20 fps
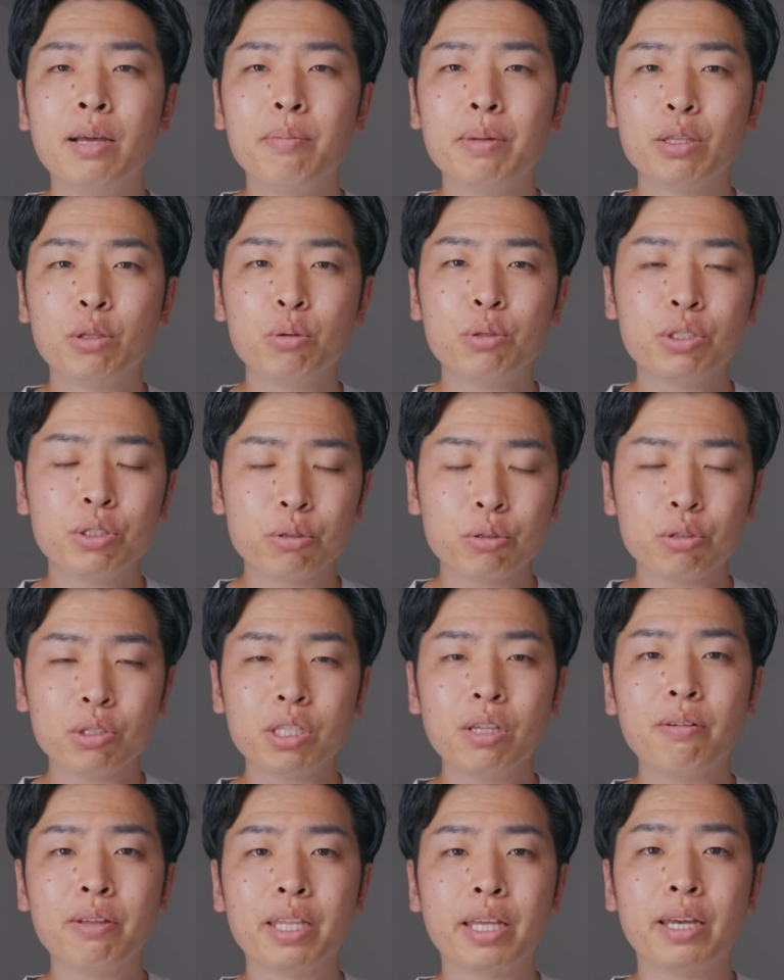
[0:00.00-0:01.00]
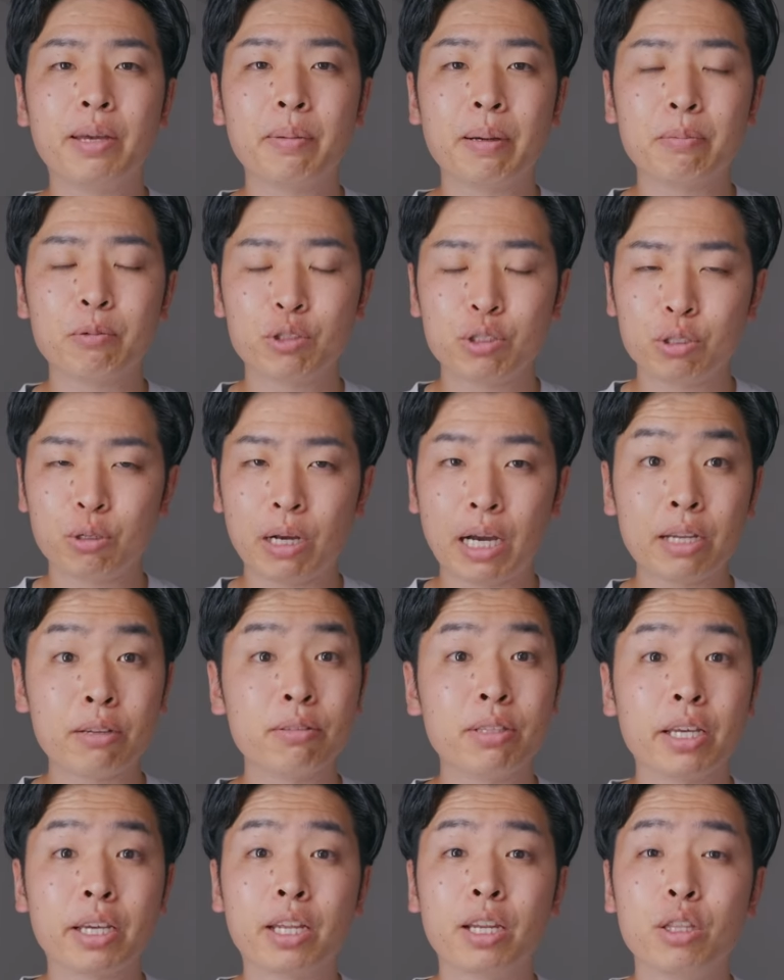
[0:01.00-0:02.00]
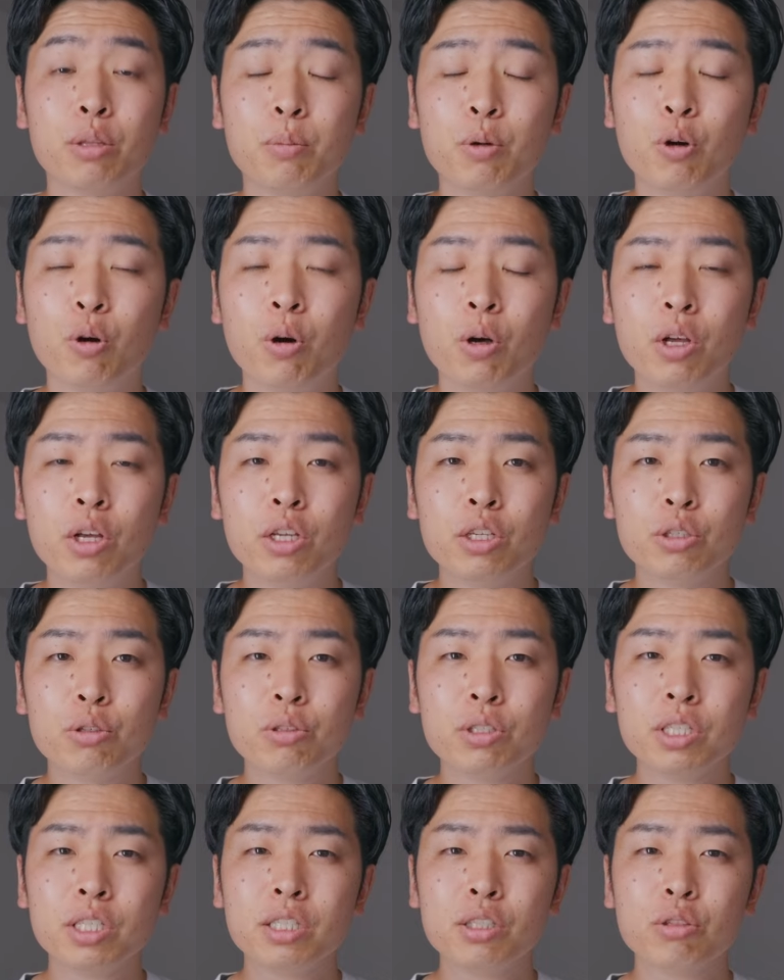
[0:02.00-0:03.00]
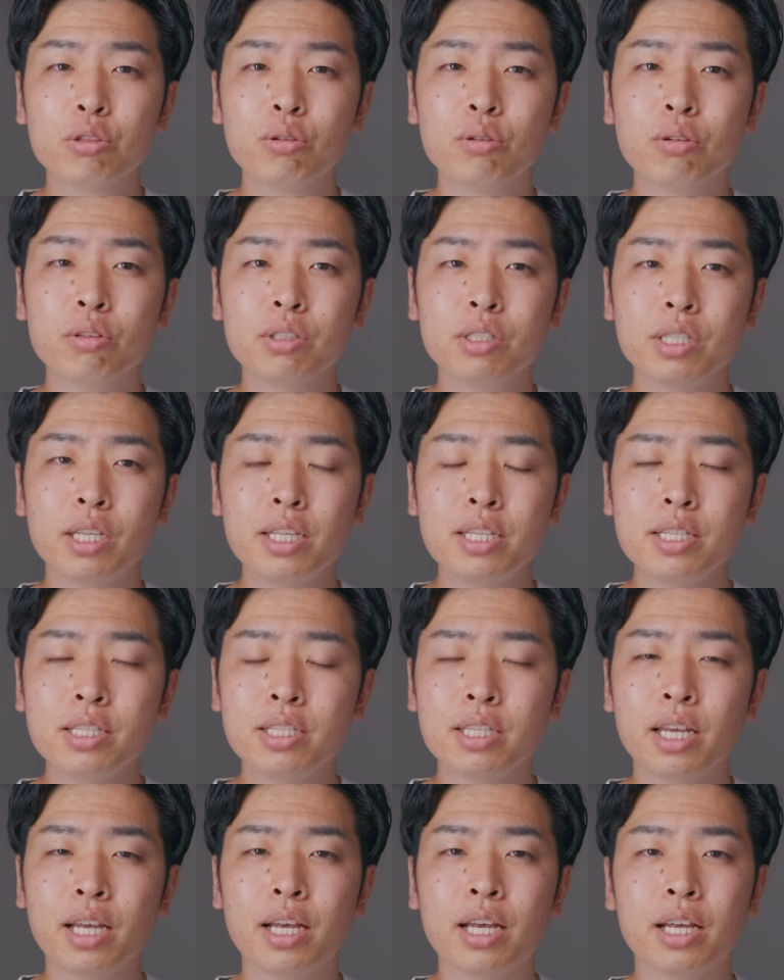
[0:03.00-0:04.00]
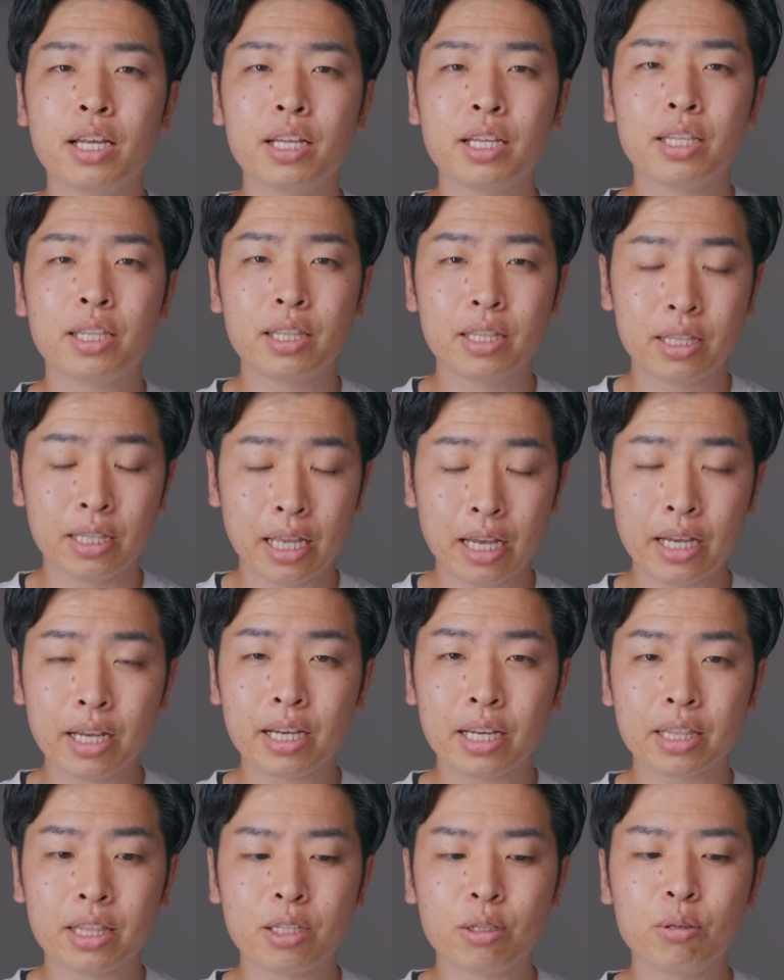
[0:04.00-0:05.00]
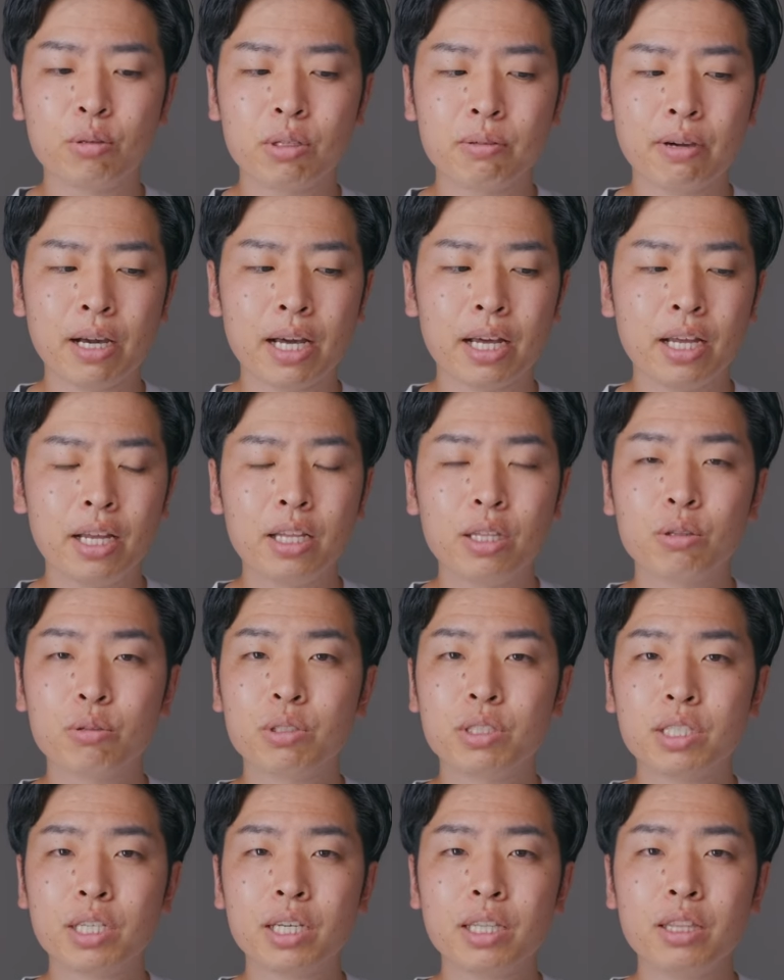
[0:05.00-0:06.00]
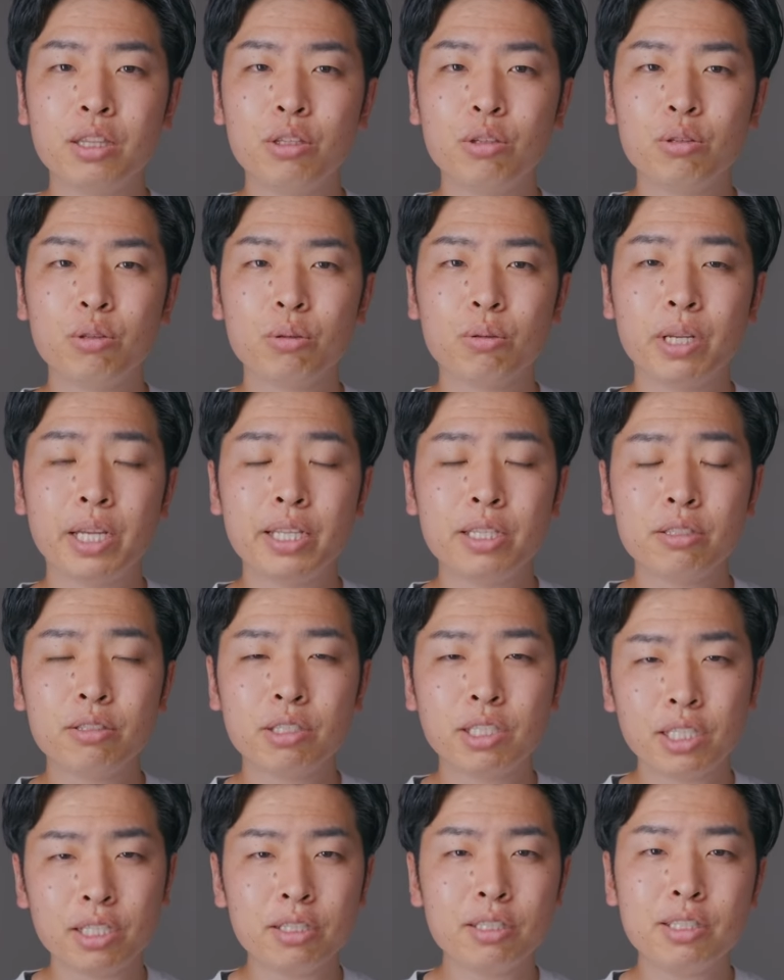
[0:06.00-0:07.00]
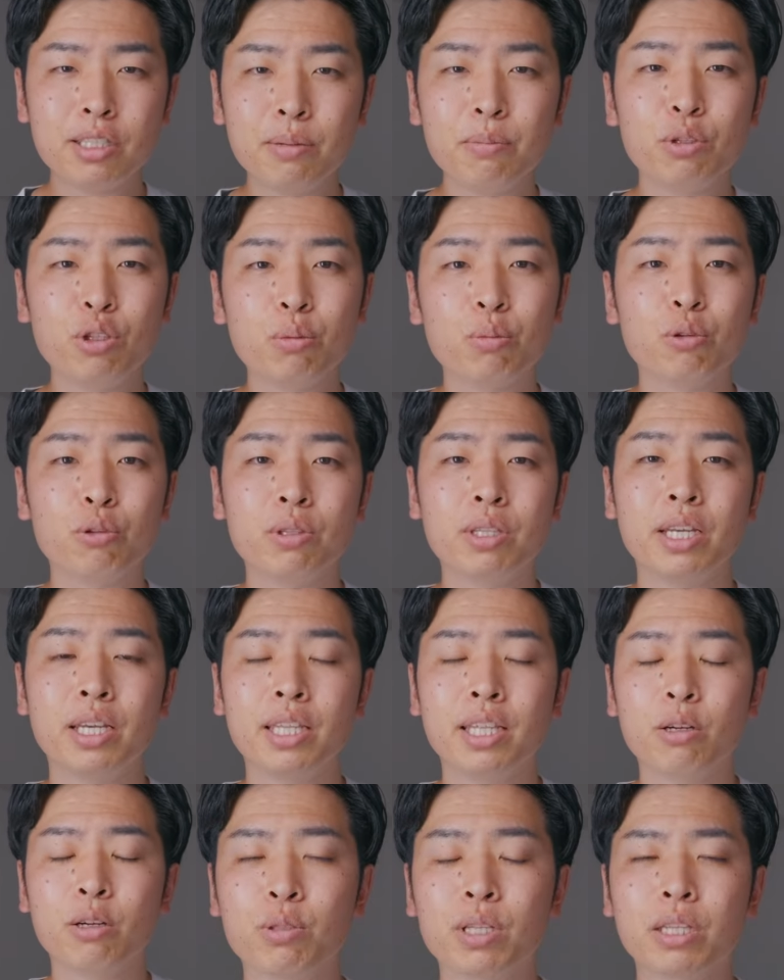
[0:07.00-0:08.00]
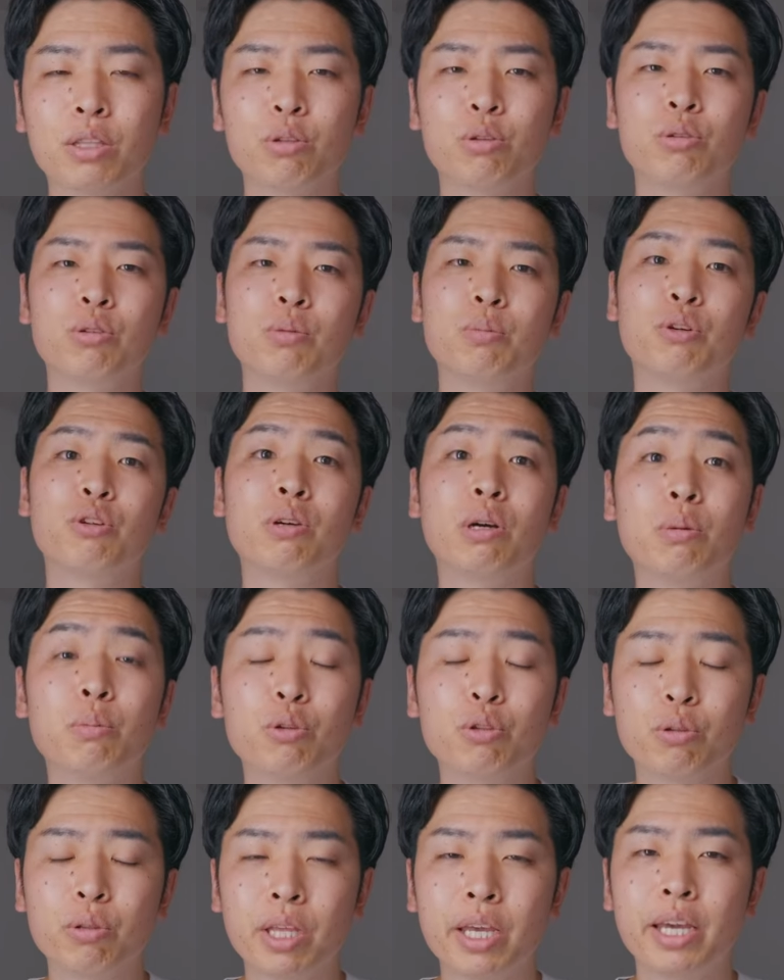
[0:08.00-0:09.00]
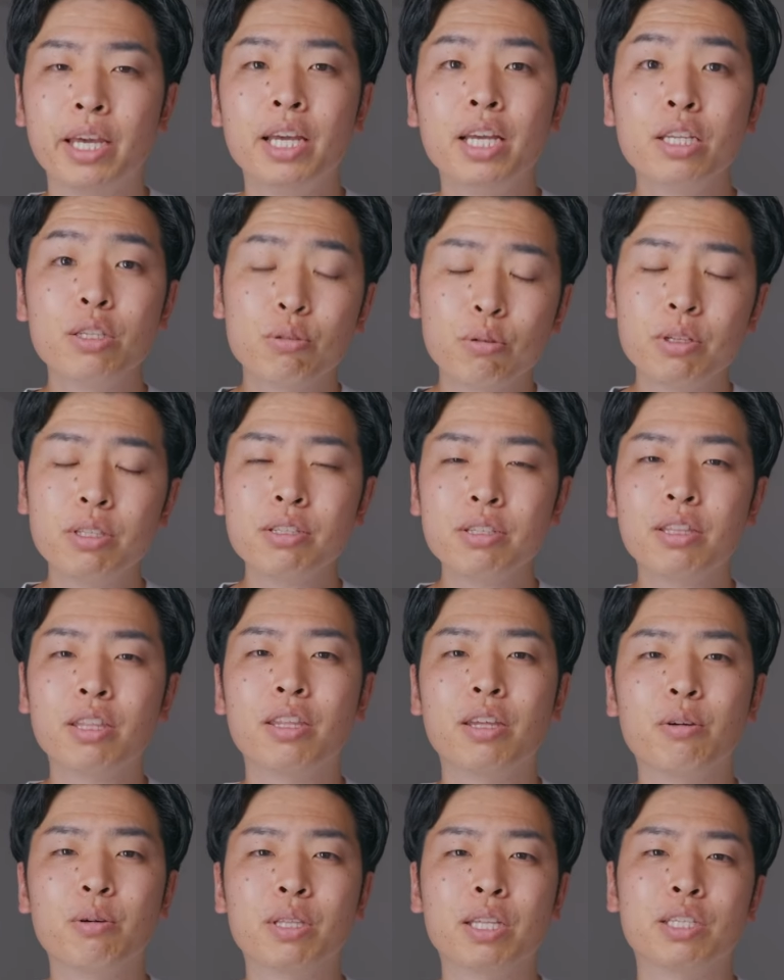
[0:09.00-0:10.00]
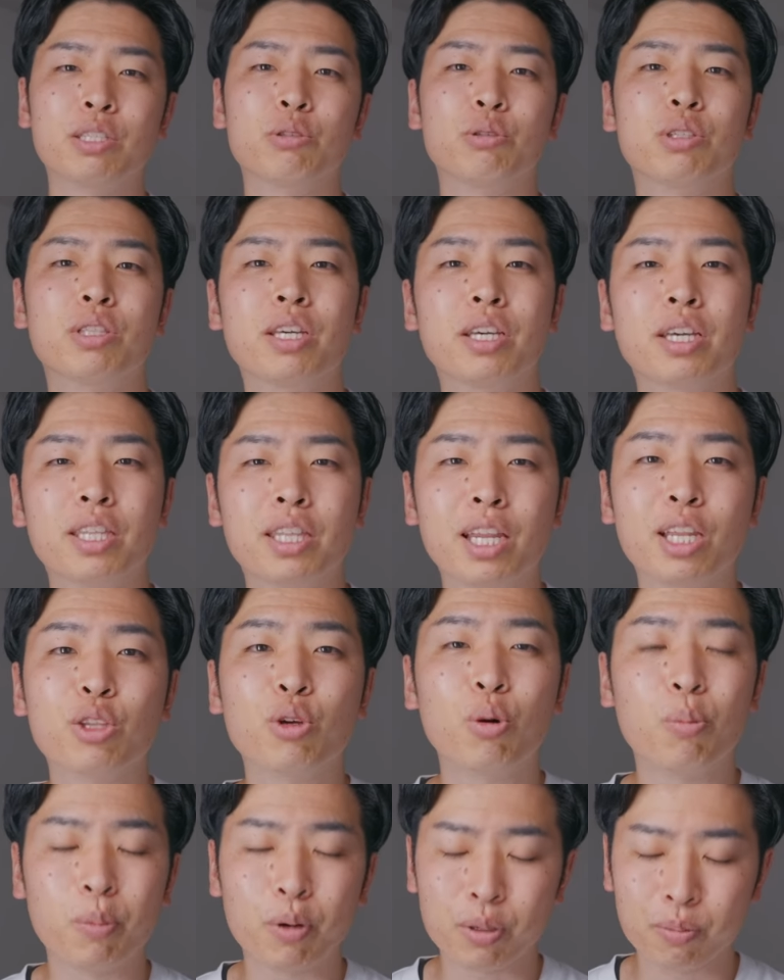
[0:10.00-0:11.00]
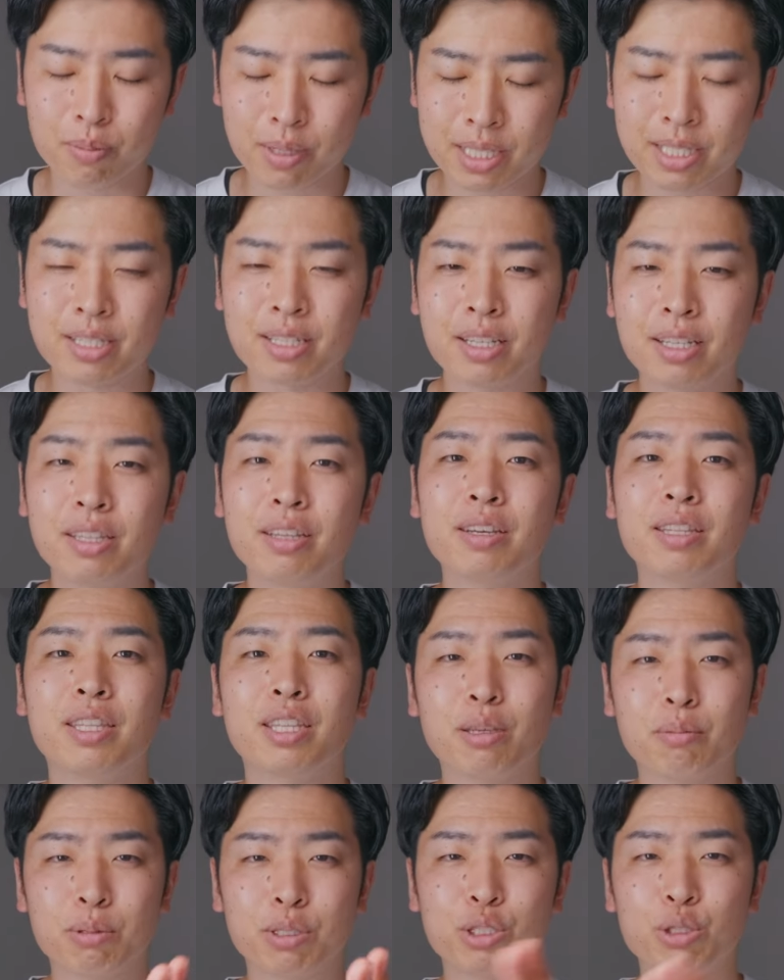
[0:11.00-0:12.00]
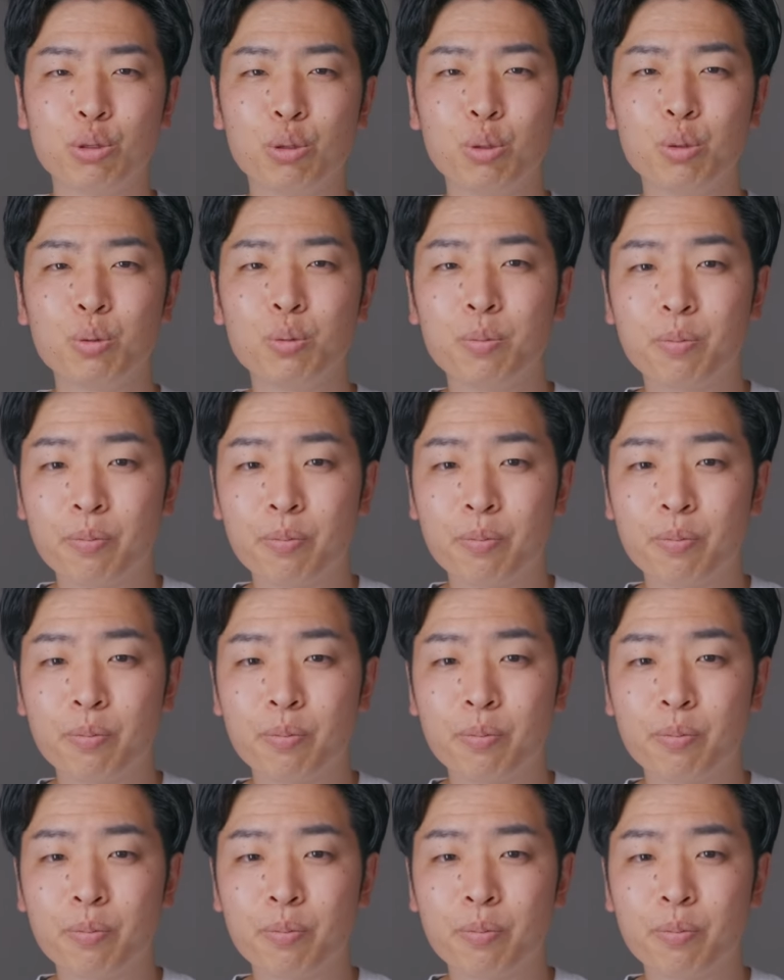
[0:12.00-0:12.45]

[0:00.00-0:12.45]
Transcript: まあ、特徴としてはね、まあ、もちろんあるんだけれども正直そのセンサーなんかっていうよりはどっちかっていうとレンズシステムの問題うなというふうに僕は思うのでそこについてねお話をしていけたらと思いますではやっていきましょう